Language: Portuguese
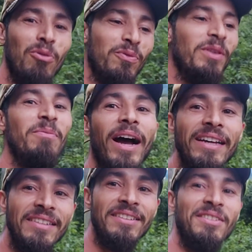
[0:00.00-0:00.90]
ouvir
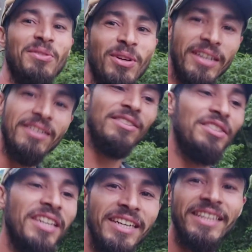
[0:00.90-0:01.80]
mais essas histórias do
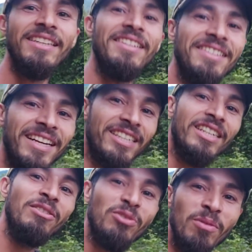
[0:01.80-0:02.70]
Jean, aí, vocês
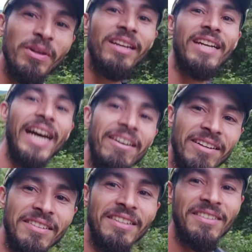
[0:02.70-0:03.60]
deixem aí nos comentários
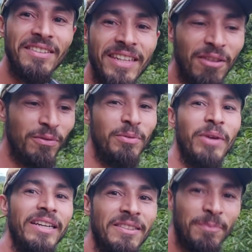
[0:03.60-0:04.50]
aí, se vocês quiserem ouvir não é
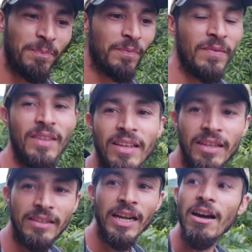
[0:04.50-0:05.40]
mais. História, não. É
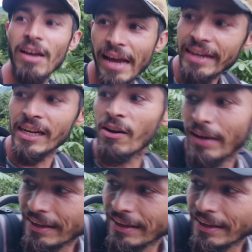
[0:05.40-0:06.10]
não, é, não,